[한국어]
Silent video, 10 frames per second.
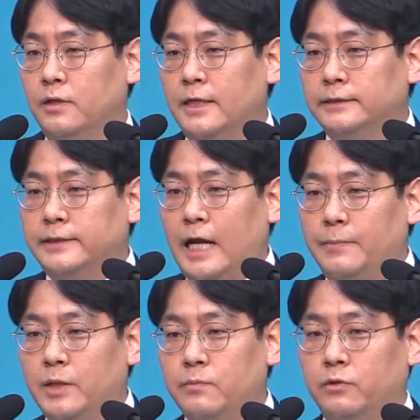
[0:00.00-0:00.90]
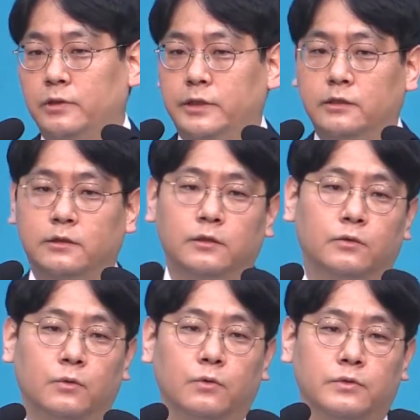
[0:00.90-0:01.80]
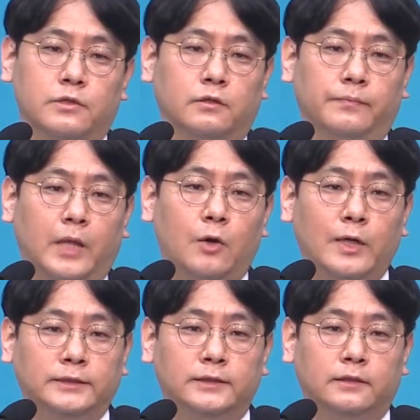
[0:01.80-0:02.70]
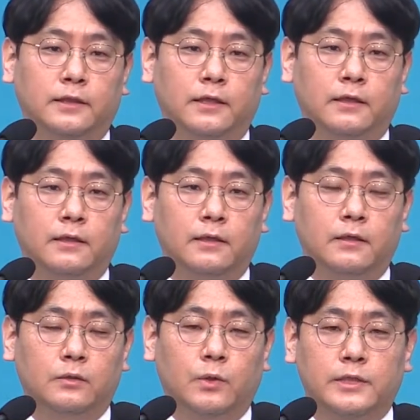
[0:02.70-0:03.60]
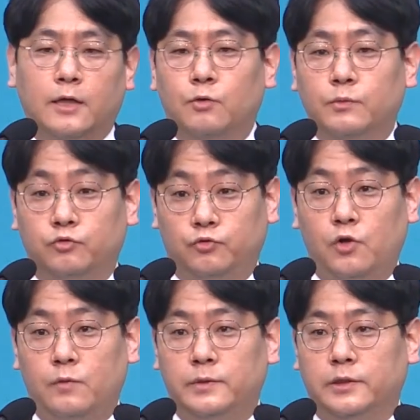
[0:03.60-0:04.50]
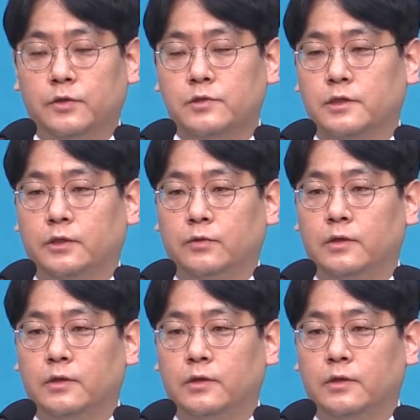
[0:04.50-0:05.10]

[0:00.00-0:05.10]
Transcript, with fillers: 400명을 이끌고 지금 나왔을 때 또한 야곱은 두려움을 느꼈잖아요.